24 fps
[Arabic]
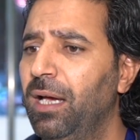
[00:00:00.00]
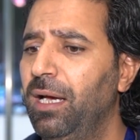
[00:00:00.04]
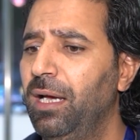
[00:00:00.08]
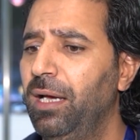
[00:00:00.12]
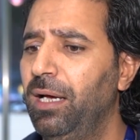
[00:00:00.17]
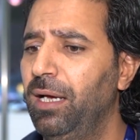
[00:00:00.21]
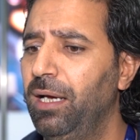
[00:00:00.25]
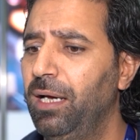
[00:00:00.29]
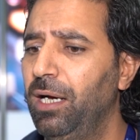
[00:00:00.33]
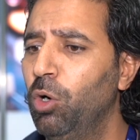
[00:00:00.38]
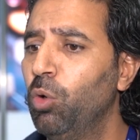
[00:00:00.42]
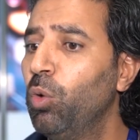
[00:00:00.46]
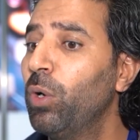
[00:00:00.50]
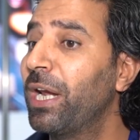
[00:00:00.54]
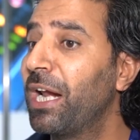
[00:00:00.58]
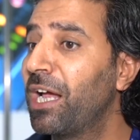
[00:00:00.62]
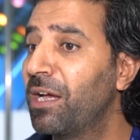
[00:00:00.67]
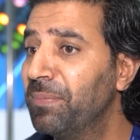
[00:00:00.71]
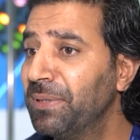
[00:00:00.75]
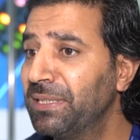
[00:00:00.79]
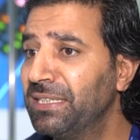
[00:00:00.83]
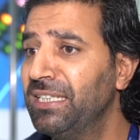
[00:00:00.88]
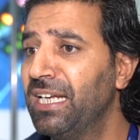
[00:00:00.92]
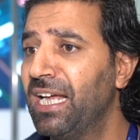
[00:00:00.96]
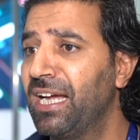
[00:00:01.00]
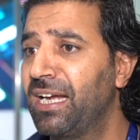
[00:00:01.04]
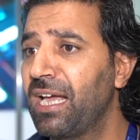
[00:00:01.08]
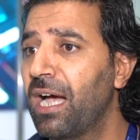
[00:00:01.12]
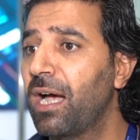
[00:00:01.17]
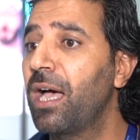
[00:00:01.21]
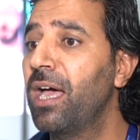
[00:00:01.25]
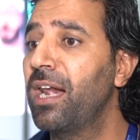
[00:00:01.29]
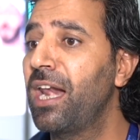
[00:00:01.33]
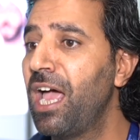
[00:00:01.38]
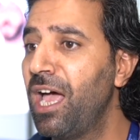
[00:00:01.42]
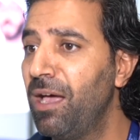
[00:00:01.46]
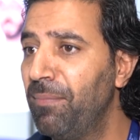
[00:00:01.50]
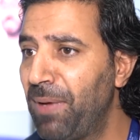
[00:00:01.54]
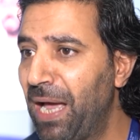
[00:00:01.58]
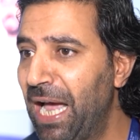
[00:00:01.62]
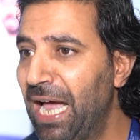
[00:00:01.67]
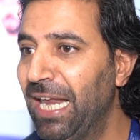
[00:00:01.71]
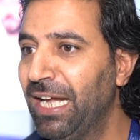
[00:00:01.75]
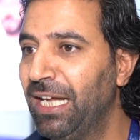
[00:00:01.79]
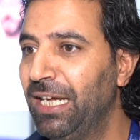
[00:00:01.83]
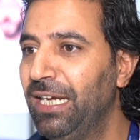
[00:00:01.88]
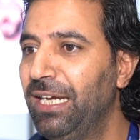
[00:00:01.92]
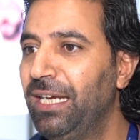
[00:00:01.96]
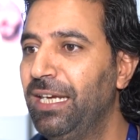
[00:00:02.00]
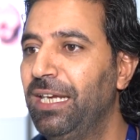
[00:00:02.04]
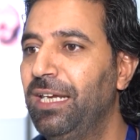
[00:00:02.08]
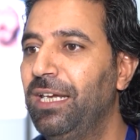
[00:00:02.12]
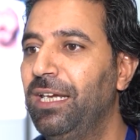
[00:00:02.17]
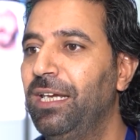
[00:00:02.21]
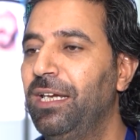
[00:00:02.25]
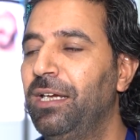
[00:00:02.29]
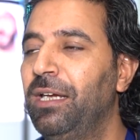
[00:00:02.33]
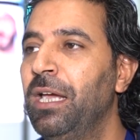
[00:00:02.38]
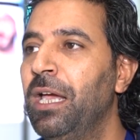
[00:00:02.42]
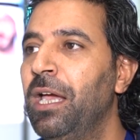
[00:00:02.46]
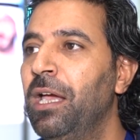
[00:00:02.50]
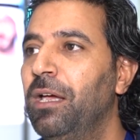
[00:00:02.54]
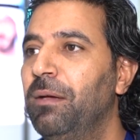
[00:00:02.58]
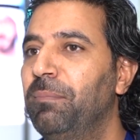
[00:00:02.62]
هو رغبتنا كقناة محلية